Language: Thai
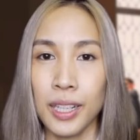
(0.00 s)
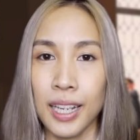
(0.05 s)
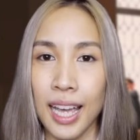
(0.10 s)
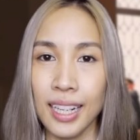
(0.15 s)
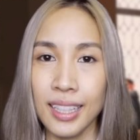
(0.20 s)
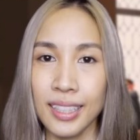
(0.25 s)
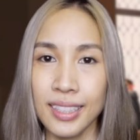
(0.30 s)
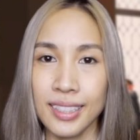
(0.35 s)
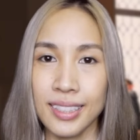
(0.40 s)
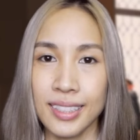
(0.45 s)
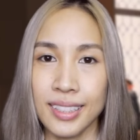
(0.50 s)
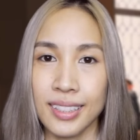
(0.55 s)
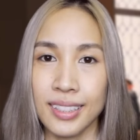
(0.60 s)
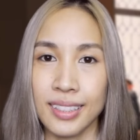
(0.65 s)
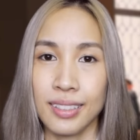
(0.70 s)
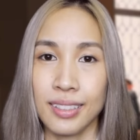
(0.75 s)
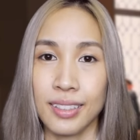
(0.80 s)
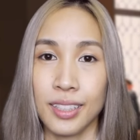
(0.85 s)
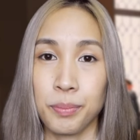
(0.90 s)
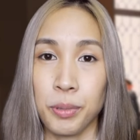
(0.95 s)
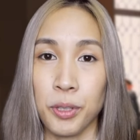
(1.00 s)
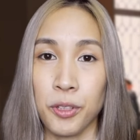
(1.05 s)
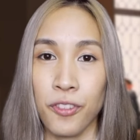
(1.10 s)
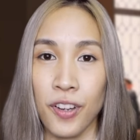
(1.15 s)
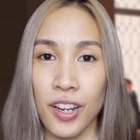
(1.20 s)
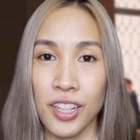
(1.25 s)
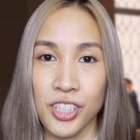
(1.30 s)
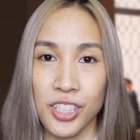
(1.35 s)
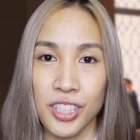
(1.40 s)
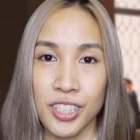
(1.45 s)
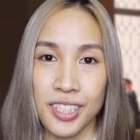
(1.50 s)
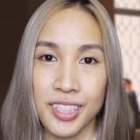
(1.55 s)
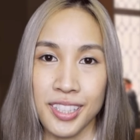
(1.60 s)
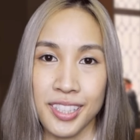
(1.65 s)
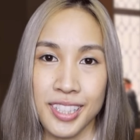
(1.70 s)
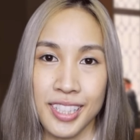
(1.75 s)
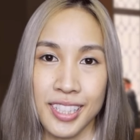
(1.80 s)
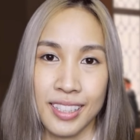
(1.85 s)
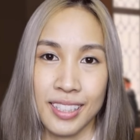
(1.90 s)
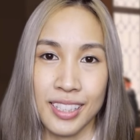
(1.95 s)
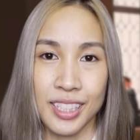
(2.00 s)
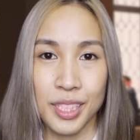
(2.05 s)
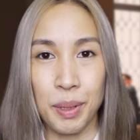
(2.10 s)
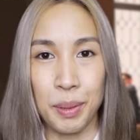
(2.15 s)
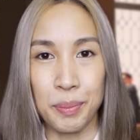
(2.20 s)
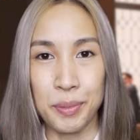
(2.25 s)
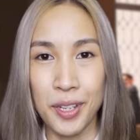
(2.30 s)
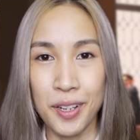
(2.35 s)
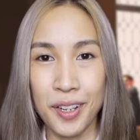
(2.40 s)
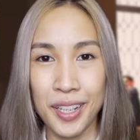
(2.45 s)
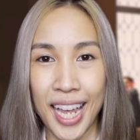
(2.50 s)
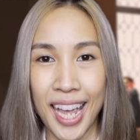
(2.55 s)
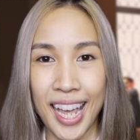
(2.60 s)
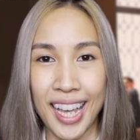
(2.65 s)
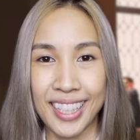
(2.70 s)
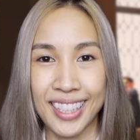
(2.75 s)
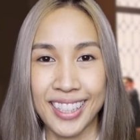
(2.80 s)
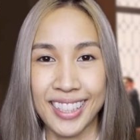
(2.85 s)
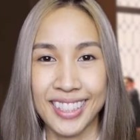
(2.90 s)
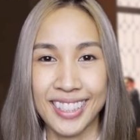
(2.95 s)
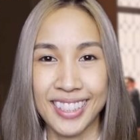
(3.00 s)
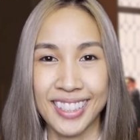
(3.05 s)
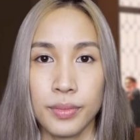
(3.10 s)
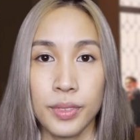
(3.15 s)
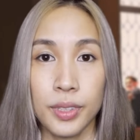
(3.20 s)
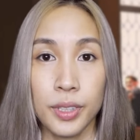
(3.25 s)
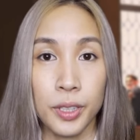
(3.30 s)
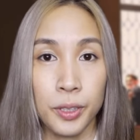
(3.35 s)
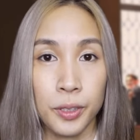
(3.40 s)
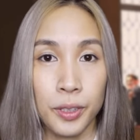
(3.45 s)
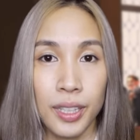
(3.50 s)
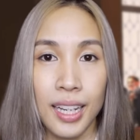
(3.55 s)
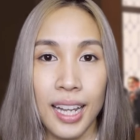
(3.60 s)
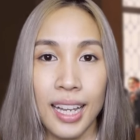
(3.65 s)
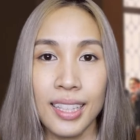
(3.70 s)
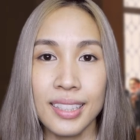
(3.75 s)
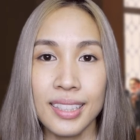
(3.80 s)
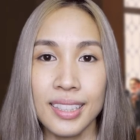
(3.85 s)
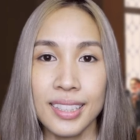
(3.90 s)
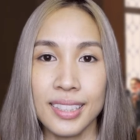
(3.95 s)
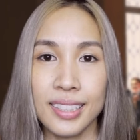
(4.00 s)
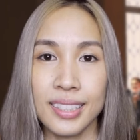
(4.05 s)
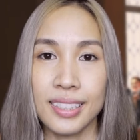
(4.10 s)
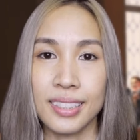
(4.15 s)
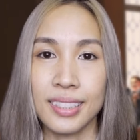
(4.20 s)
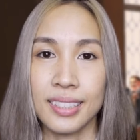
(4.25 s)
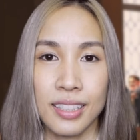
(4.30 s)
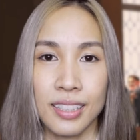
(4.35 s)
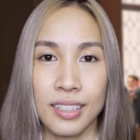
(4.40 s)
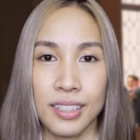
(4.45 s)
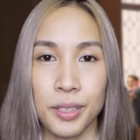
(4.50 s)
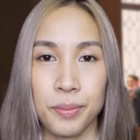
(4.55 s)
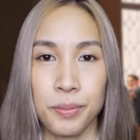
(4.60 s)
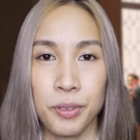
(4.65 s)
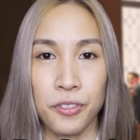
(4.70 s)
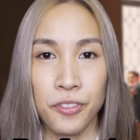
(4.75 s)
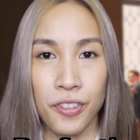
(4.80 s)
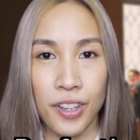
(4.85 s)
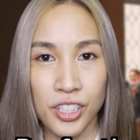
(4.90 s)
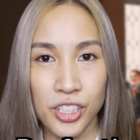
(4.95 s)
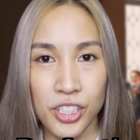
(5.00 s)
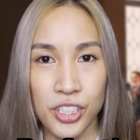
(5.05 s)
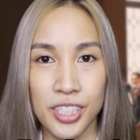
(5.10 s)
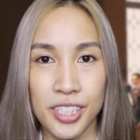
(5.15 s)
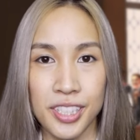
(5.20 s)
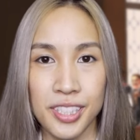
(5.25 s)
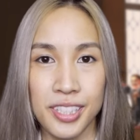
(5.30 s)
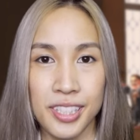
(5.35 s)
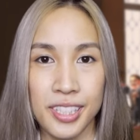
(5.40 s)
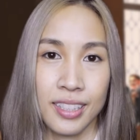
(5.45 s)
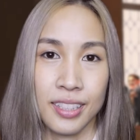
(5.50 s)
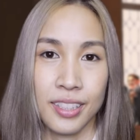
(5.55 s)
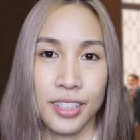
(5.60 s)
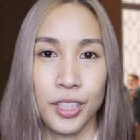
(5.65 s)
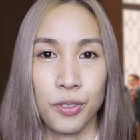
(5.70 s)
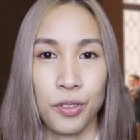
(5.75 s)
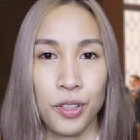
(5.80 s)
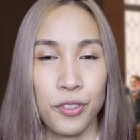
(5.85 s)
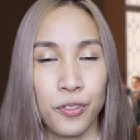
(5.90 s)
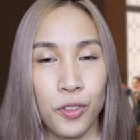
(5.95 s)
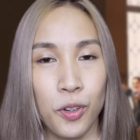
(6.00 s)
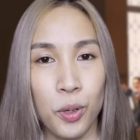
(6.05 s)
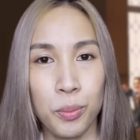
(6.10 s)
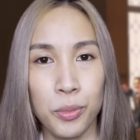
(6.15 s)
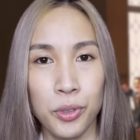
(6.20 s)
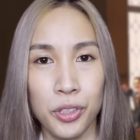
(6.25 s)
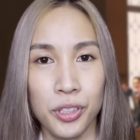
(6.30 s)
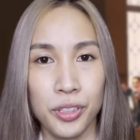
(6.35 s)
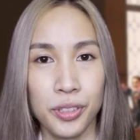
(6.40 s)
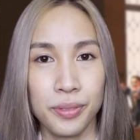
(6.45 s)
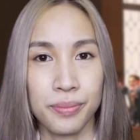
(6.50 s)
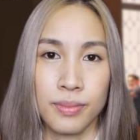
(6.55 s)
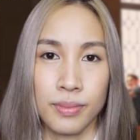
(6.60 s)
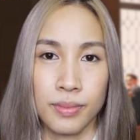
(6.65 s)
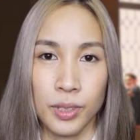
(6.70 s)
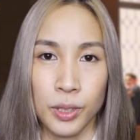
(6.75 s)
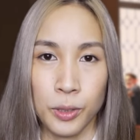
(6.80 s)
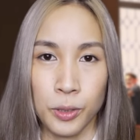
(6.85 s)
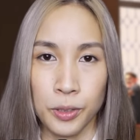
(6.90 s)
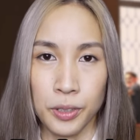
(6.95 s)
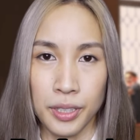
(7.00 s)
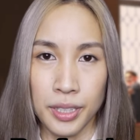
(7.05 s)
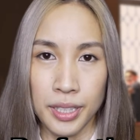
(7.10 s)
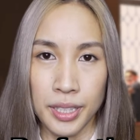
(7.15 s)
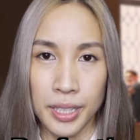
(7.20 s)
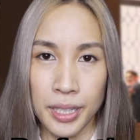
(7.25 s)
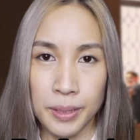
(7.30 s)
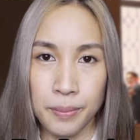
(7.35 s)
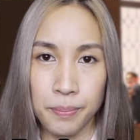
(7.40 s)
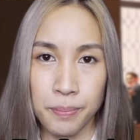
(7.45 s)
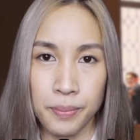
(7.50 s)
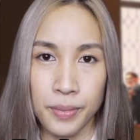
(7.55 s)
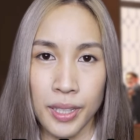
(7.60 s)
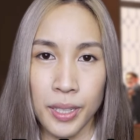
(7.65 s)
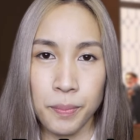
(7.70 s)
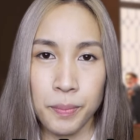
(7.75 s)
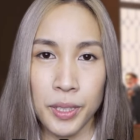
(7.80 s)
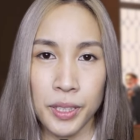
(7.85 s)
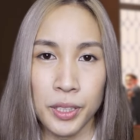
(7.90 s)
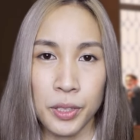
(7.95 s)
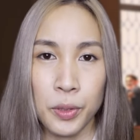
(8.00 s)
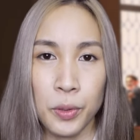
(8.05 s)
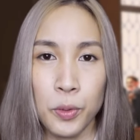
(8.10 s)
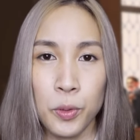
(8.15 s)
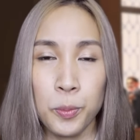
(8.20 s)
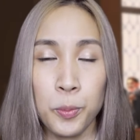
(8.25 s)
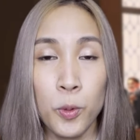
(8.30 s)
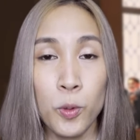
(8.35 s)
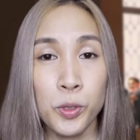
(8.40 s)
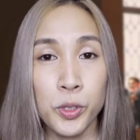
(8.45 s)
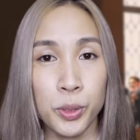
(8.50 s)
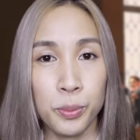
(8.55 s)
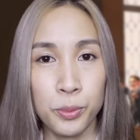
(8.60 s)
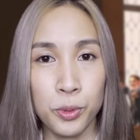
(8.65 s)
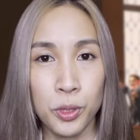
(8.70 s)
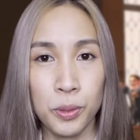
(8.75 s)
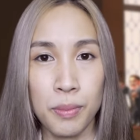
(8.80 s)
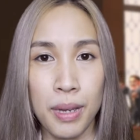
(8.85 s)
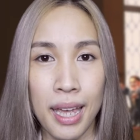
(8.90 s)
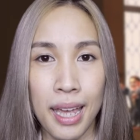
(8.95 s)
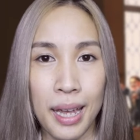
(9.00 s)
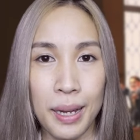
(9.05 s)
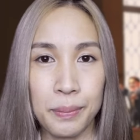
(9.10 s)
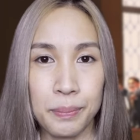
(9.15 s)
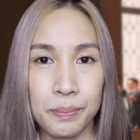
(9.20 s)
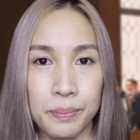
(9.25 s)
ลักษ์หนึ่ง The Perfectionist ฉบับย่อค่ะคนลักษ์หนึ่ง The Perfectionist The Reformer คนเนียบนักปฏิรูปผู้สมบูรณ์แบบ